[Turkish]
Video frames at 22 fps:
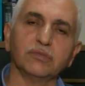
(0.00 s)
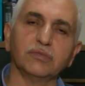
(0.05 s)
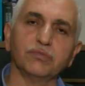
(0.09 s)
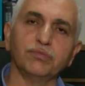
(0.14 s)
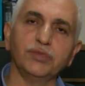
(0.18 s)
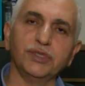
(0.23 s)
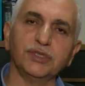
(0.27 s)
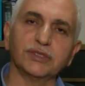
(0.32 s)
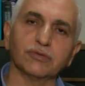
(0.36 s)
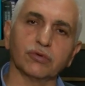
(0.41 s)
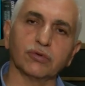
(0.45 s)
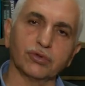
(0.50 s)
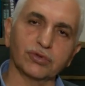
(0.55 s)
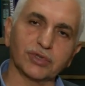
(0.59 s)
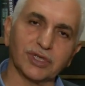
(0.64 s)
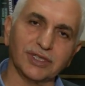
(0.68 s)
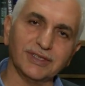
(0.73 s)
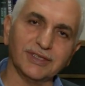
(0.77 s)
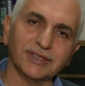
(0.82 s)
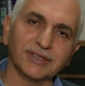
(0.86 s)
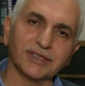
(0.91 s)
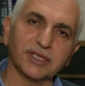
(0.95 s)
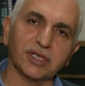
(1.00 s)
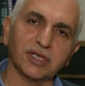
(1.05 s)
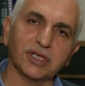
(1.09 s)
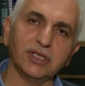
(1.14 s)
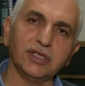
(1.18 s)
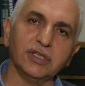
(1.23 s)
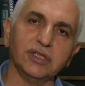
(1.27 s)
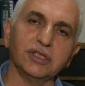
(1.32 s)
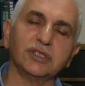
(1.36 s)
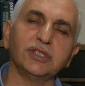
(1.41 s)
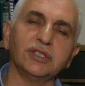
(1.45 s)
biz organize
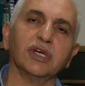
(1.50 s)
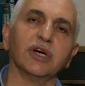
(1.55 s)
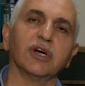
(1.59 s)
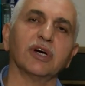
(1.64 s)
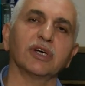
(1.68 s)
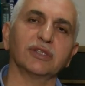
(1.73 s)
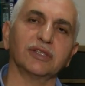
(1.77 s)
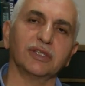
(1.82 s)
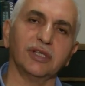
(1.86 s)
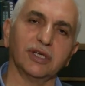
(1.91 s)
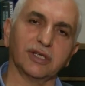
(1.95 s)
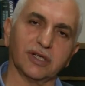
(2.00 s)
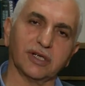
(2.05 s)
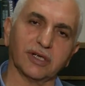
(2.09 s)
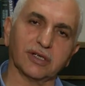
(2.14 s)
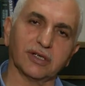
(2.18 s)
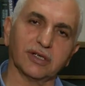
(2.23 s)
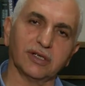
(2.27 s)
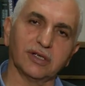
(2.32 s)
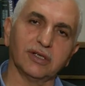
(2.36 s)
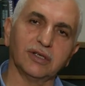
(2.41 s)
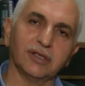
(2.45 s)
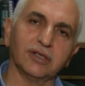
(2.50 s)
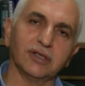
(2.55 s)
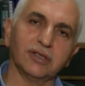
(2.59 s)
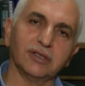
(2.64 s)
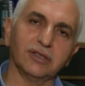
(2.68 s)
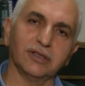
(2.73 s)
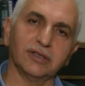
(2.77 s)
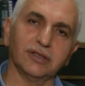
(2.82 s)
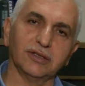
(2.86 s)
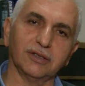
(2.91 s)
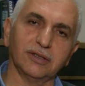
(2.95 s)
sanayi ikiye katlayarak
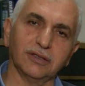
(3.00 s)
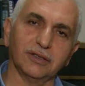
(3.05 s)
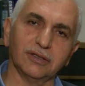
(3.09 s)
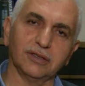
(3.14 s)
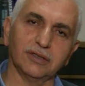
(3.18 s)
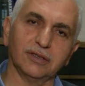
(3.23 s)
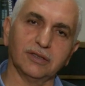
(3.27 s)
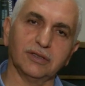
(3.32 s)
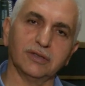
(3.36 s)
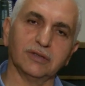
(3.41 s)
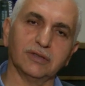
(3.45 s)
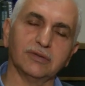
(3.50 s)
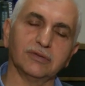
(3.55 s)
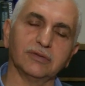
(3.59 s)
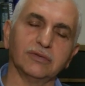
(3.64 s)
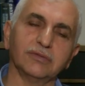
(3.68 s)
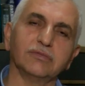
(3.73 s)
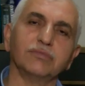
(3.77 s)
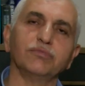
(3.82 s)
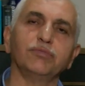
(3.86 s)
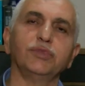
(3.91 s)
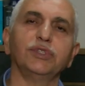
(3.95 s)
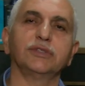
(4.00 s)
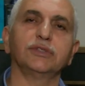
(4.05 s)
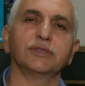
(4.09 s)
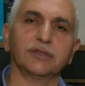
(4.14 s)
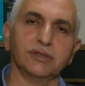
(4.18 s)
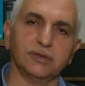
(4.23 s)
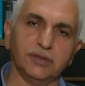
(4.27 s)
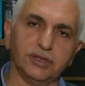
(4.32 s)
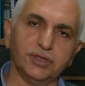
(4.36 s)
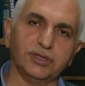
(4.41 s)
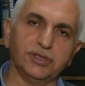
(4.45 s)
e, biz
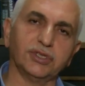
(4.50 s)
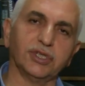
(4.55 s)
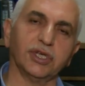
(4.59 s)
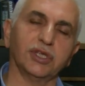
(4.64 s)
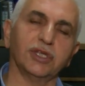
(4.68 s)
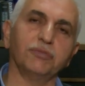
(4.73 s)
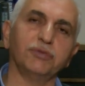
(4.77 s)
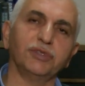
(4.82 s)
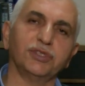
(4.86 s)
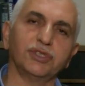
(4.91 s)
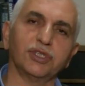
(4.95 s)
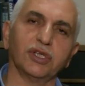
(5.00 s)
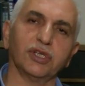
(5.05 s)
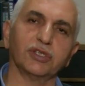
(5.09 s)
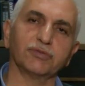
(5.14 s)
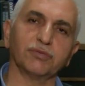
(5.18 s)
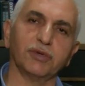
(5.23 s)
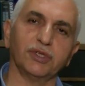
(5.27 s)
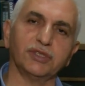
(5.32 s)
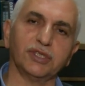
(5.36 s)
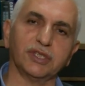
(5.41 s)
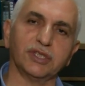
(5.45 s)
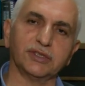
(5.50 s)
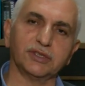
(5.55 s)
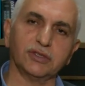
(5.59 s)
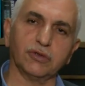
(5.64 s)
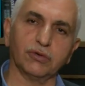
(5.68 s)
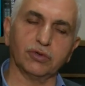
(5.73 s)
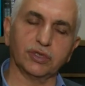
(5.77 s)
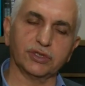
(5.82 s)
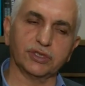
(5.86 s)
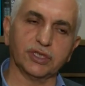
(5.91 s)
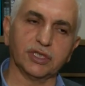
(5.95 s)
inşallah bir çalışma
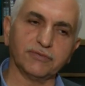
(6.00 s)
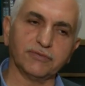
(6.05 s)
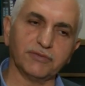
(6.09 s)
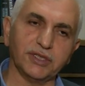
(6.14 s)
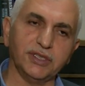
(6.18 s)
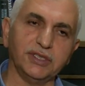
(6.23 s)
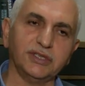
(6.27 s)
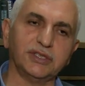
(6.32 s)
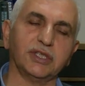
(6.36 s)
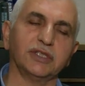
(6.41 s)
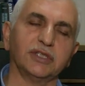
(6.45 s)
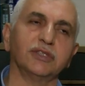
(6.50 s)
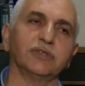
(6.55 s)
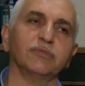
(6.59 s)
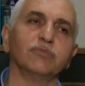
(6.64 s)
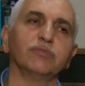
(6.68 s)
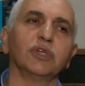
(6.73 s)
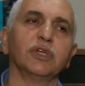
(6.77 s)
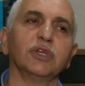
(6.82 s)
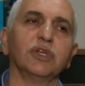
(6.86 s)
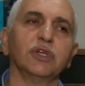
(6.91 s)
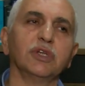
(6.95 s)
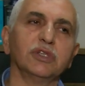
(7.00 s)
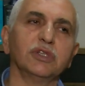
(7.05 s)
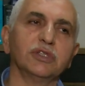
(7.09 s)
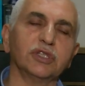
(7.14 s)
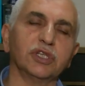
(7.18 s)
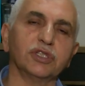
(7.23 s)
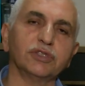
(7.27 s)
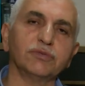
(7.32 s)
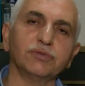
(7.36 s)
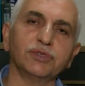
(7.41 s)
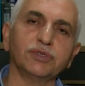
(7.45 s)
içerisinde olacağız ve nitekim
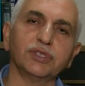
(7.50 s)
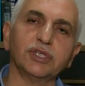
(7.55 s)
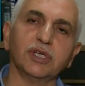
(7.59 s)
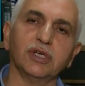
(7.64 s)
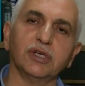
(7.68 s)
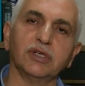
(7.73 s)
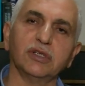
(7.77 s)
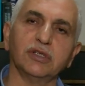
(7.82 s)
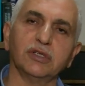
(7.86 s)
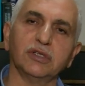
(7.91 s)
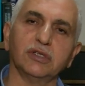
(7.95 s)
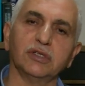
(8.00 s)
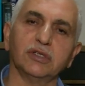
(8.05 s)
geçmişte